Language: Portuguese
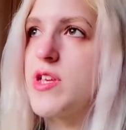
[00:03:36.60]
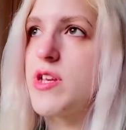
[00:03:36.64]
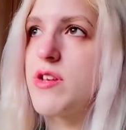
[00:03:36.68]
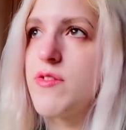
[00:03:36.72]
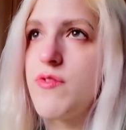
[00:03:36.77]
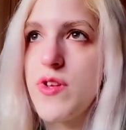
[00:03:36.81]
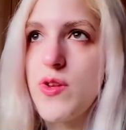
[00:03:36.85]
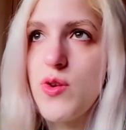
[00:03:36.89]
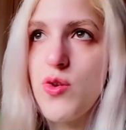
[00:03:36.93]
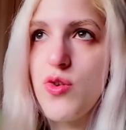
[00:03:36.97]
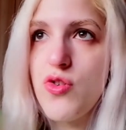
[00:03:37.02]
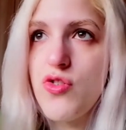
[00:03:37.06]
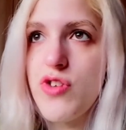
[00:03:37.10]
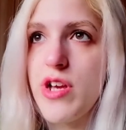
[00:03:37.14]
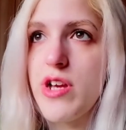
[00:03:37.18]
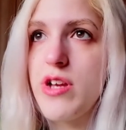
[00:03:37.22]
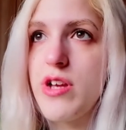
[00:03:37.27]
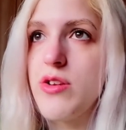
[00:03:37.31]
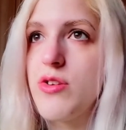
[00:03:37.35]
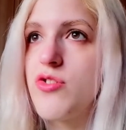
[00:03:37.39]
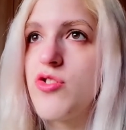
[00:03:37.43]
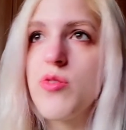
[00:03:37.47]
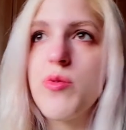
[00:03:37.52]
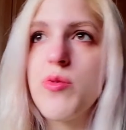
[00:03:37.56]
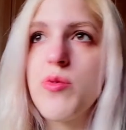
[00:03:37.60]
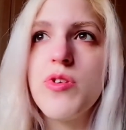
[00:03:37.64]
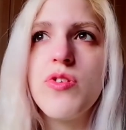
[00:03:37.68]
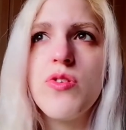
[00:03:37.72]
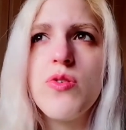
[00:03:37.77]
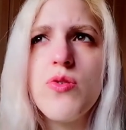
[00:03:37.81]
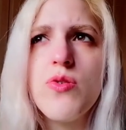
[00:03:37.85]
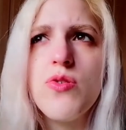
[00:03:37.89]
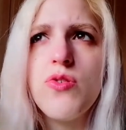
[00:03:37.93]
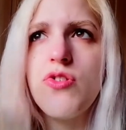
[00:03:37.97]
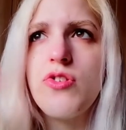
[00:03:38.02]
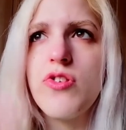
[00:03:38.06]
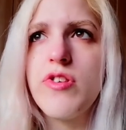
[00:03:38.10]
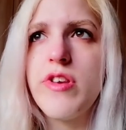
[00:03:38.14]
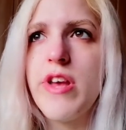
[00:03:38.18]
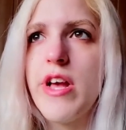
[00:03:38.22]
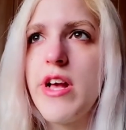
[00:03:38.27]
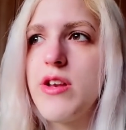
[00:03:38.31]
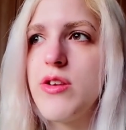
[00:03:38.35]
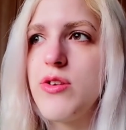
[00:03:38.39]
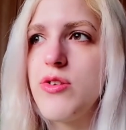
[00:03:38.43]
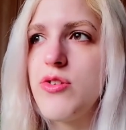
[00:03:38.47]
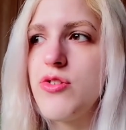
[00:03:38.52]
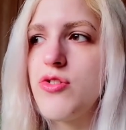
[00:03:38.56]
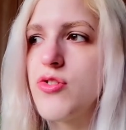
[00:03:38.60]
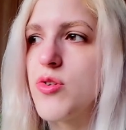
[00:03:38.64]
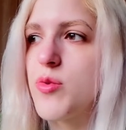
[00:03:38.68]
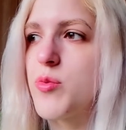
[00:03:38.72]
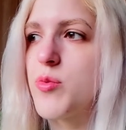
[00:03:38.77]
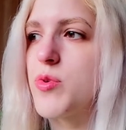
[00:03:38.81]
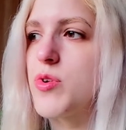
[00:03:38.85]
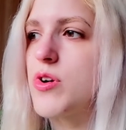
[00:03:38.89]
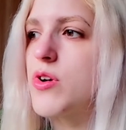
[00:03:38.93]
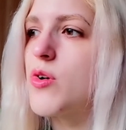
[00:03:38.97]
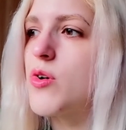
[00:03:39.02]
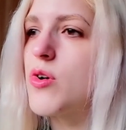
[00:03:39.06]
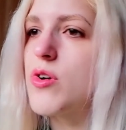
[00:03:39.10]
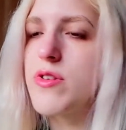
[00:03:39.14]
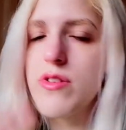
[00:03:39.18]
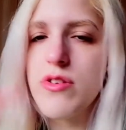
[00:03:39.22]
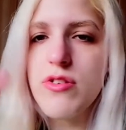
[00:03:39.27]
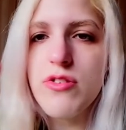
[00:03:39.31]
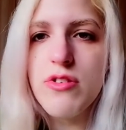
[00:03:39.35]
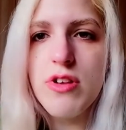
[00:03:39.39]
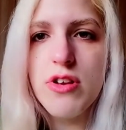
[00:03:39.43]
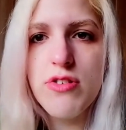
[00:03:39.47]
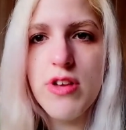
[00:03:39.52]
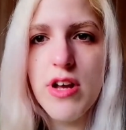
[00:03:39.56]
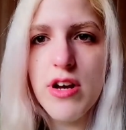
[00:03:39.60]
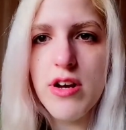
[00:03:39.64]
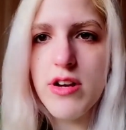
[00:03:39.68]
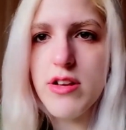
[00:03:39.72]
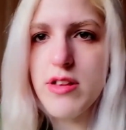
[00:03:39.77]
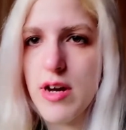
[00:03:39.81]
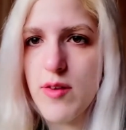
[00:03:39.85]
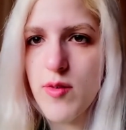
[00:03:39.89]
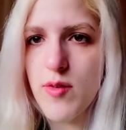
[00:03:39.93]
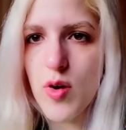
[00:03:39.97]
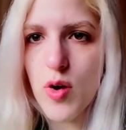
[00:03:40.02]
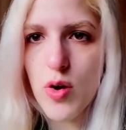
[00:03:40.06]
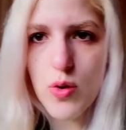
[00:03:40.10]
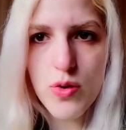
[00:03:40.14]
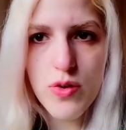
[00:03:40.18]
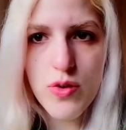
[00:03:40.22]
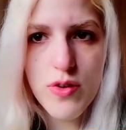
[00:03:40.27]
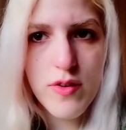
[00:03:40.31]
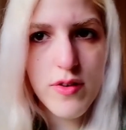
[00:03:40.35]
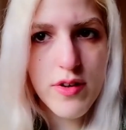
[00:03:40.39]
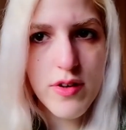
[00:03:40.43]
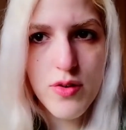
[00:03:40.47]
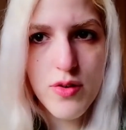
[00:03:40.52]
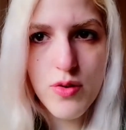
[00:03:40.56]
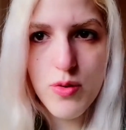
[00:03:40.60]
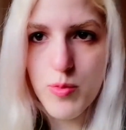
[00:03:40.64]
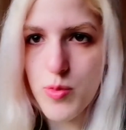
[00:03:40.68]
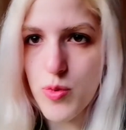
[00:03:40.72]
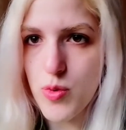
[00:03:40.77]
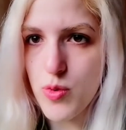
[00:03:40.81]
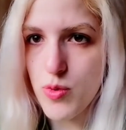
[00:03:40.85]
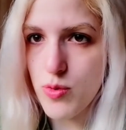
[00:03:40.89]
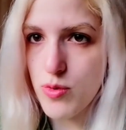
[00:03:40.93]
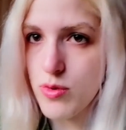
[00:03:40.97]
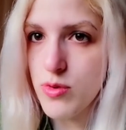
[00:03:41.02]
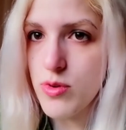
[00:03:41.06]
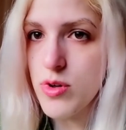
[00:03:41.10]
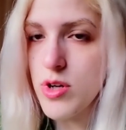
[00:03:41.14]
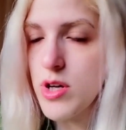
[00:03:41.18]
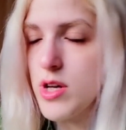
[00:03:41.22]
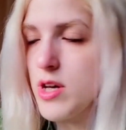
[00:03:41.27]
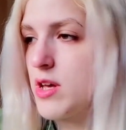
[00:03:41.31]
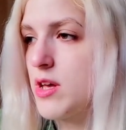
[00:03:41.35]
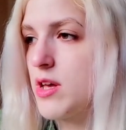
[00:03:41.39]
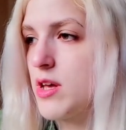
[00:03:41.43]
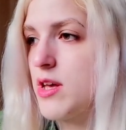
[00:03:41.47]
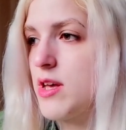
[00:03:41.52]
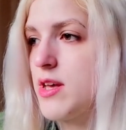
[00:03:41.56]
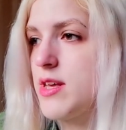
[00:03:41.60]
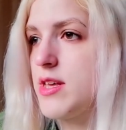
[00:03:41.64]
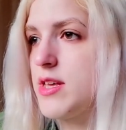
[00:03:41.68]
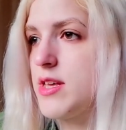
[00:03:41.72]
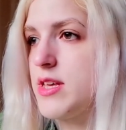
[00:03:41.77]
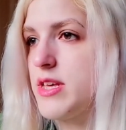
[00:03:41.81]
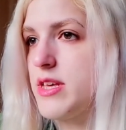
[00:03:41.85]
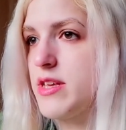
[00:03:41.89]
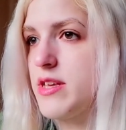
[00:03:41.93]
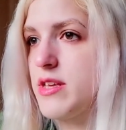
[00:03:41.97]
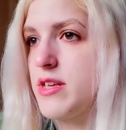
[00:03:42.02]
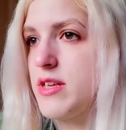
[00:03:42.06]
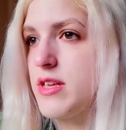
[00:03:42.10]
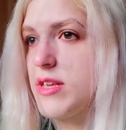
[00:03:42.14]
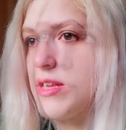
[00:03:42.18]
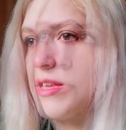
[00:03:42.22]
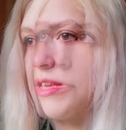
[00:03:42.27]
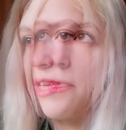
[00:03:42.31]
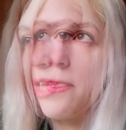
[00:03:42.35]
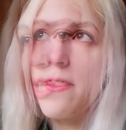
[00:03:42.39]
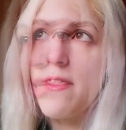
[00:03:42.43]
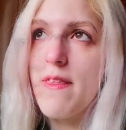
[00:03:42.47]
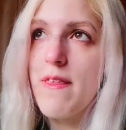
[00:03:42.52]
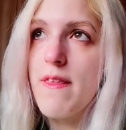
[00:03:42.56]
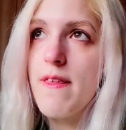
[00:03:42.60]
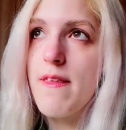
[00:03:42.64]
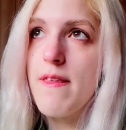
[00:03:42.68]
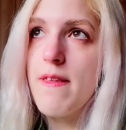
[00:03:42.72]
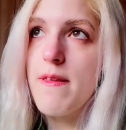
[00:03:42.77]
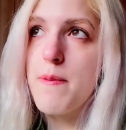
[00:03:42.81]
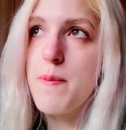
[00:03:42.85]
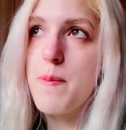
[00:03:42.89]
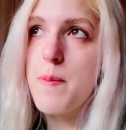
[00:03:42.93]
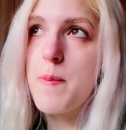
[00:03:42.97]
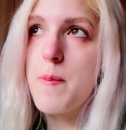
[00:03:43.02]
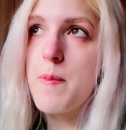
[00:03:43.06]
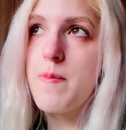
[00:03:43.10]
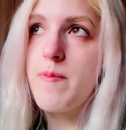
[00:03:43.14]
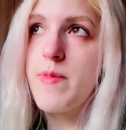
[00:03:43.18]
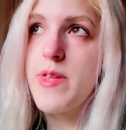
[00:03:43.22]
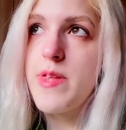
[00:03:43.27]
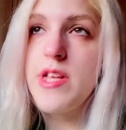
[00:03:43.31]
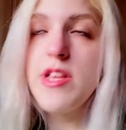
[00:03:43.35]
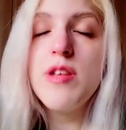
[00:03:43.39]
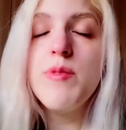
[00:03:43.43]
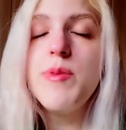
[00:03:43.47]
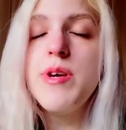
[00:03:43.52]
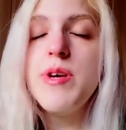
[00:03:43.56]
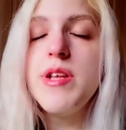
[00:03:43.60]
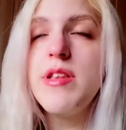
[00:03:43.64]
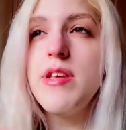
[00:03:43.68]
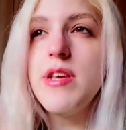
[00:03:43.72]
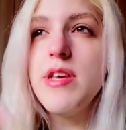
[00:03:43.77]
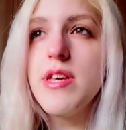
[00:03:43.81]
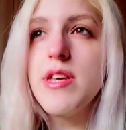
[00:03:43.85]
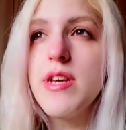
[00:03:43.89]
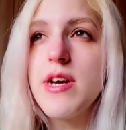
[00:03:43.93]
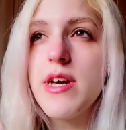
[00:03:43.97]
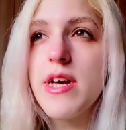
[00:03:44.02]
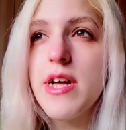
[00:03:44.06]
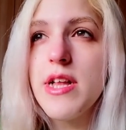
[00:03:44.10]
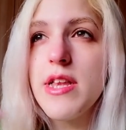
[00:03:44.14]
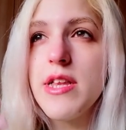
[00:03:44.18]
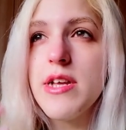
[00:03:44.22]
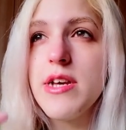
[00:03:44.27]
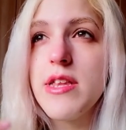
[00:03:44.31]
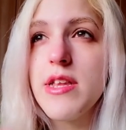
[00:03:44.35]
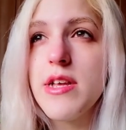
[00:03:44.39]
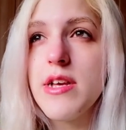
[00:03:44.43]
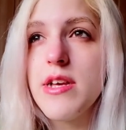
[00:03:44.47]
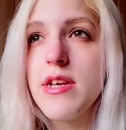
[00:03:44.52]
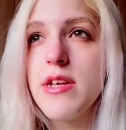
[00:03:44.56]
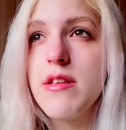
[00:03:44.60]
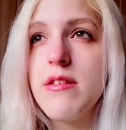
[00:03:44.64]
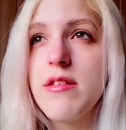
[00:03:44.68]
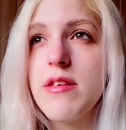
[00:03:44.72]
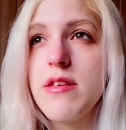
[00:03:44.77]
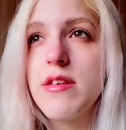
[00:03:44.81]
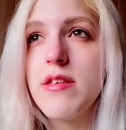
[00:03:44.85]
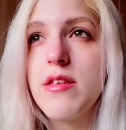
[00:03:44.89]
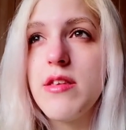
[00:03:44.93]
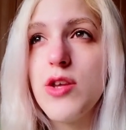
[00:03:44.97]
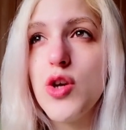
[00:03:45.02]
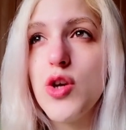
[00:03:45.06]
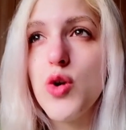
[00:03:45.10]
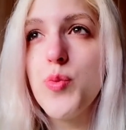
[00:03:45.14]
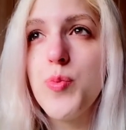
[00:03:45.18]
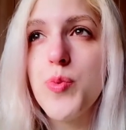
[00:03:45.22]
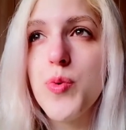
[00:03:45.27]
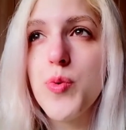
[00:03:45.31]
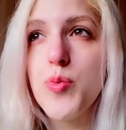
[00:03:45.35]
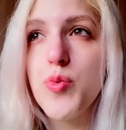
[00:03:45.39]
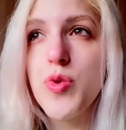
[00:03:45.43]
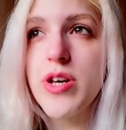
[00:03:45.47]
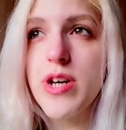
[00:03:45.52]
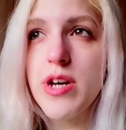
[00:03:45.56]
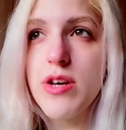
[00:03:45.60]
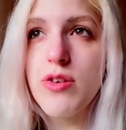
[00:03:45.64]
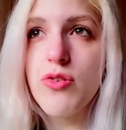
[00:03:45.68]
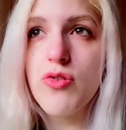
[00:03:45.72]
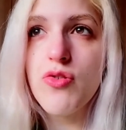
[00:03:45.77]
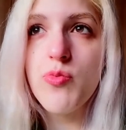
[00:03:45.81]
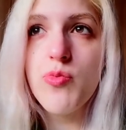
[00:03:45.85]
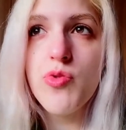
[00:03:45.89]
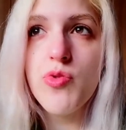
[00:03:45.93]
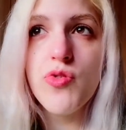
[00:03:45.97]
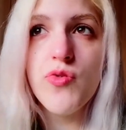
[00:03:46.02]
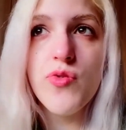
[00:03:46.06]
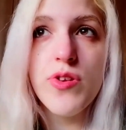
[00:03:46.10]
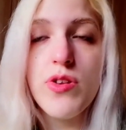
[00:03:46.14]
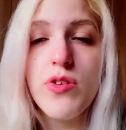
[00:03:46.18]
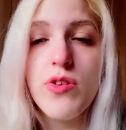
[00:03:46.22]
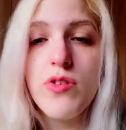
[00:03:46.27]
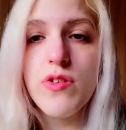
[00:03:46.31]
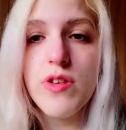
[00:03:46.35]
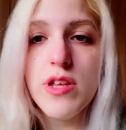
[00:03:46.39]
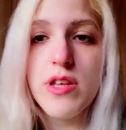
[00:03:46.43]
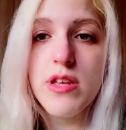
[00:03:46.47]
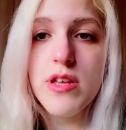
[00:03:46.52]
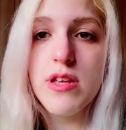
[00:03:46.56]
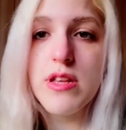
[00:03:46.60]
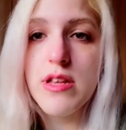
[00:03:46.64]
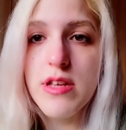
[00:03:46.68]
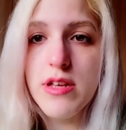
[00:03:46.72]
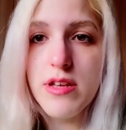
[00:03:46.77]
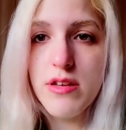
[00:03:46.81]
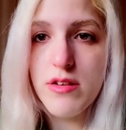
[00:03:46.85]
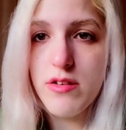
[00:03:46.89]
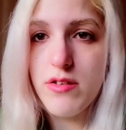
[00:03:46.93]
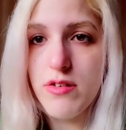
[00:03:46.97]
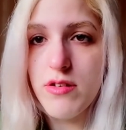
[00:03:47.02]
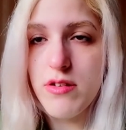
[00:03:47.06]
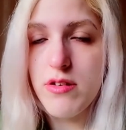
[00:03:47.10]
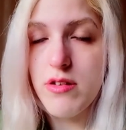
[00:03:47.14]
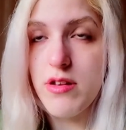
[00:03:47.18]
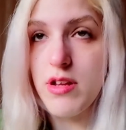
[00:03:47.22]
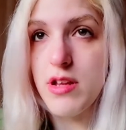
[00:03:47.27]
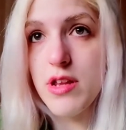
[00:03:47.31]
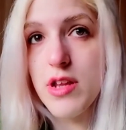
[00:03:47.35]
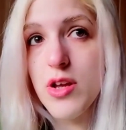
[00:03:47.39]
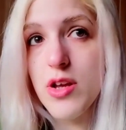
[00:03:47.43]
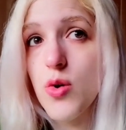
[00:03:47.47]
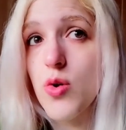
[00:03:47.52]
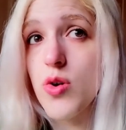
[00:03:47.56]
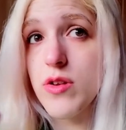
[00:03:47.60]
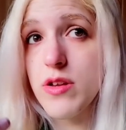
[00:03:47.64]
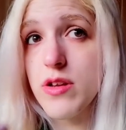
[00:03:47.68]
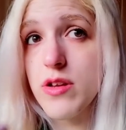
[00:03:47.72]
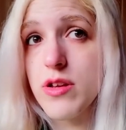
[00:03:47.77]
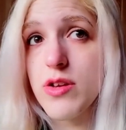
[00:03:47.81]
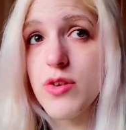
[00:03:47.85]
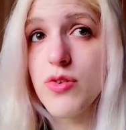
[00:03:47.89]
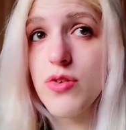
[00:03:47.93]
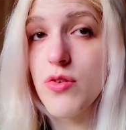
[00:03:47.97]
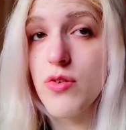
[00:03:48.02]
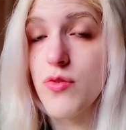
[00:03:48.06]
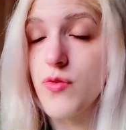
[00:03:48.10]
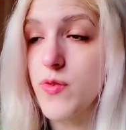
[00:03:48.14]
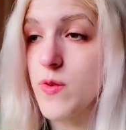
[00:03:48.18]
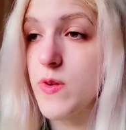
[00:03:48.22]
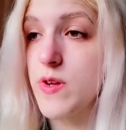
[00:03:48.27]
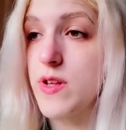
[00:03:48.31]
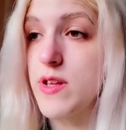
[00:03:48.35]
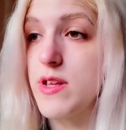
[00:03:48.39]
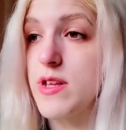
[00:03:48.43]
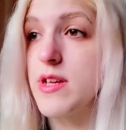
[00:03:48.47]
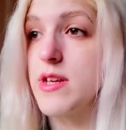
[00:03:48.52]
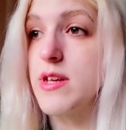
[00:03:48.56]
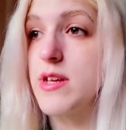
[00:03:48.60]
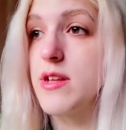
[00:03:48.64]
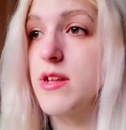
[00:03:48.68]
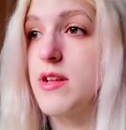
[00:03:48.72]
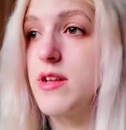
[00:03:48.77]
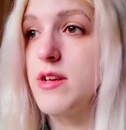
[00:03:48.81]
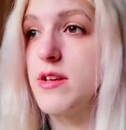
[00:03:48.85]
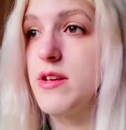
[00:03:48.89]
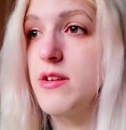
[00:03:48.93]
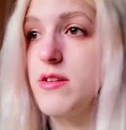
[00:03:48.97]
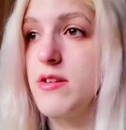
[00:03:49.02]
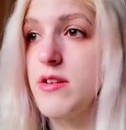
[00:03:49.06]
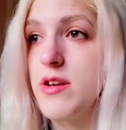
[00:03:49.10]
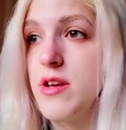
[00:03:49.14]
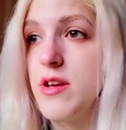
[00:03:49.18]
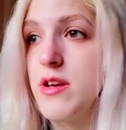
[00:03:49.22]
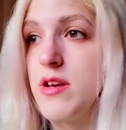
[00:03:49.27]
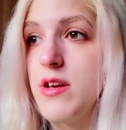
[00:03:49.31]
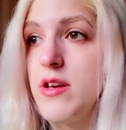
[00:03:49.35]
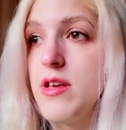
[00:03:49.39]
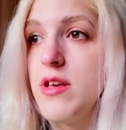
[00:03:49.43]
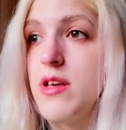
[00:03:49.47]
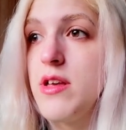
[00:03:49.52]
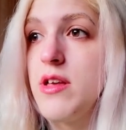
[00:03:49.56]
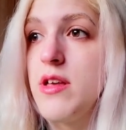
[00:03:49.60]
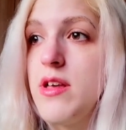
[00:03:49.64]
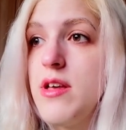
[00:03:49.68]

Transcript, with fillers: fazer vídeos sérios sobre assuntos sérios, sobre coisas lá está que estavam a acontecer no mundo e, e tudo. E também tinha aquela ideia de que se eu publicasse os meus vídeos em inglês, tendo em conta que eu sou fluente em inglês,